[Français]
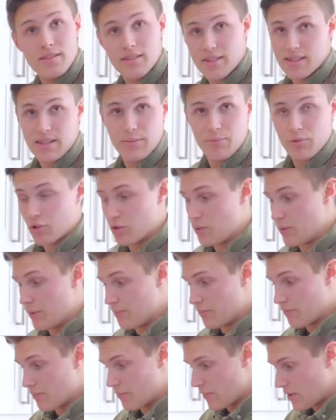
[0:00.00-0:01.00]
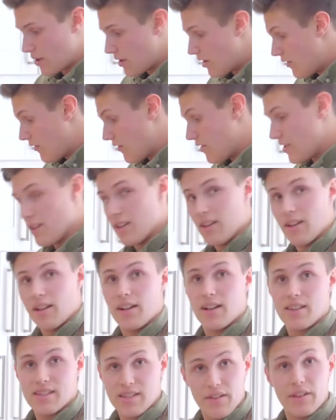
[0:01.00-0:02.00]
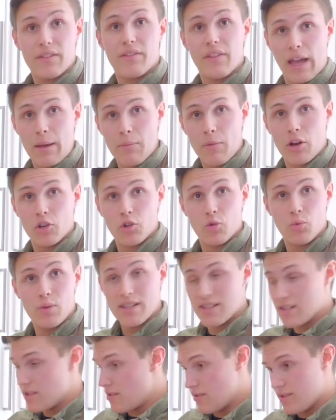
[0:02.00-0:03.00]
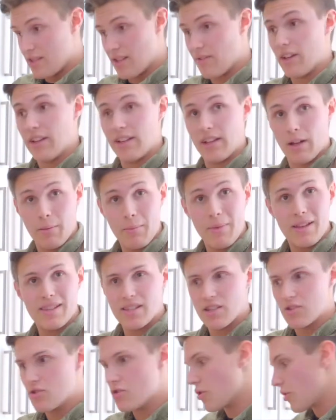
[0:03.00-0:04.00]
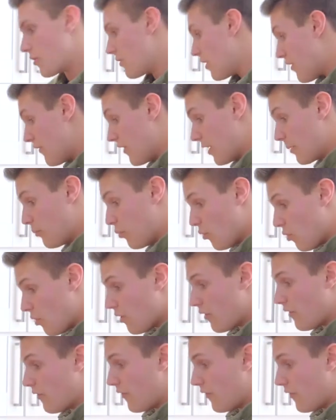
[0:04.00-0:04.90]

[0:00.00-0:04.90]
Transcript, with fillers: c'est que c'est pas cuit. Quand ça va être vraiment cuit, ça va être quand même assez dur. Fait pour